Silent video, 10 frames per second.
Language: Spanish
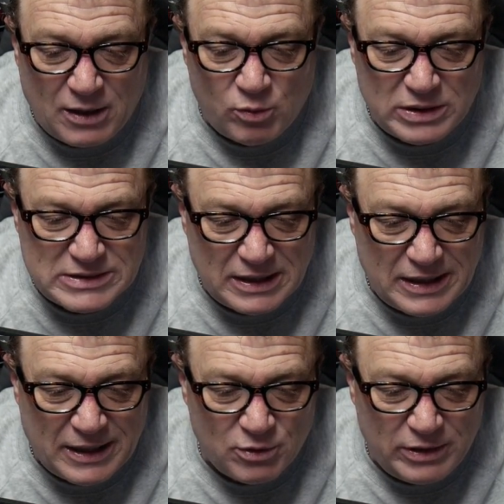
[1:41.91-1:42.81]
a Will
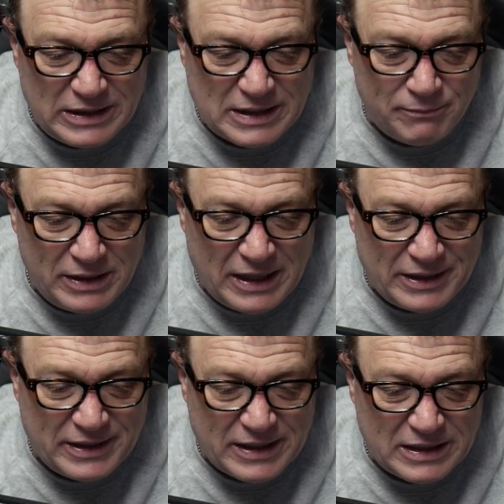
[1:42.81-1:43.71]
Salgado y también
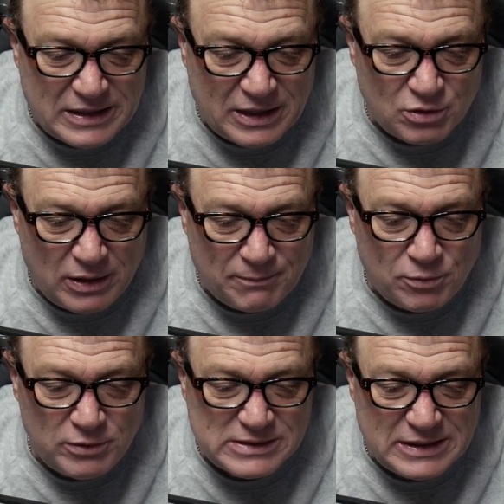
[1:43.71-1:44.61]
anda quitando la
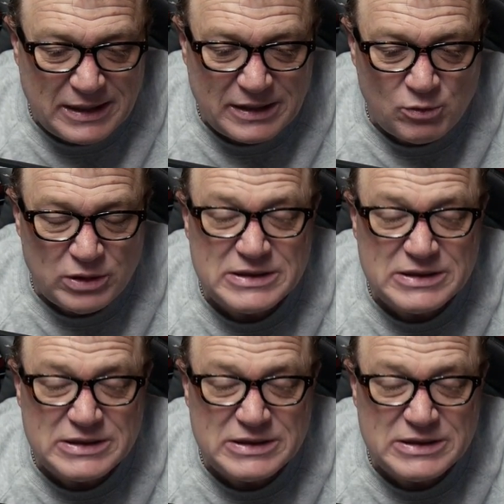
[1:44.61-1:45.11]
publicidad de Will